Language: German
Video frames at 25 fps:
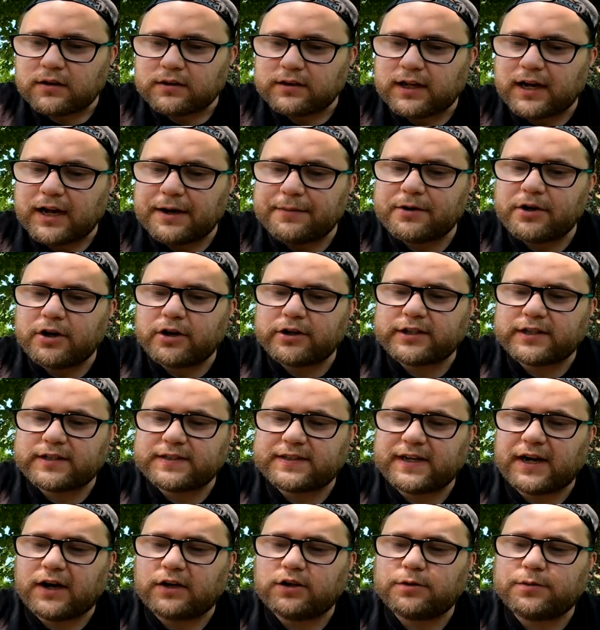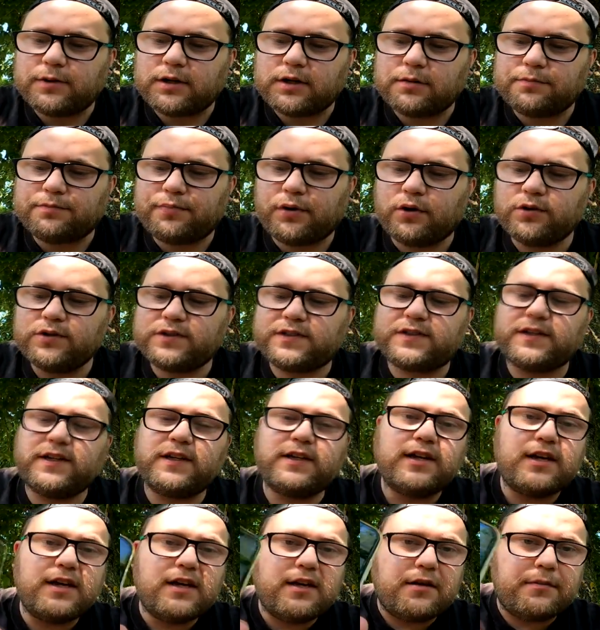Und dann habe ich euch das hier auch nochmal
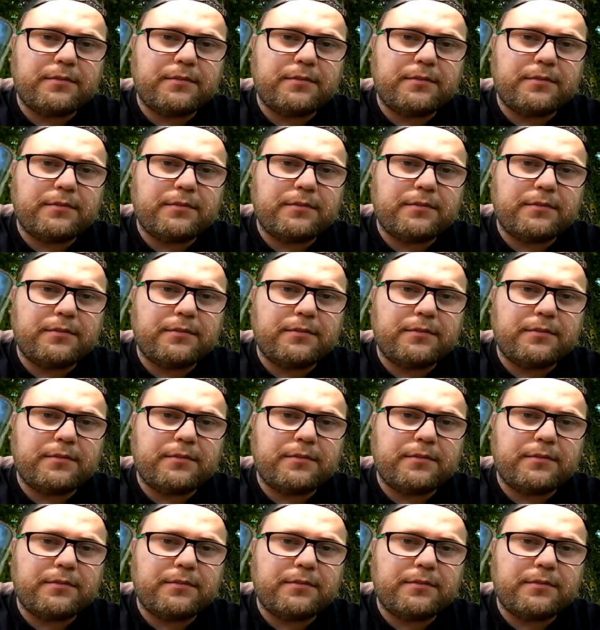gepostet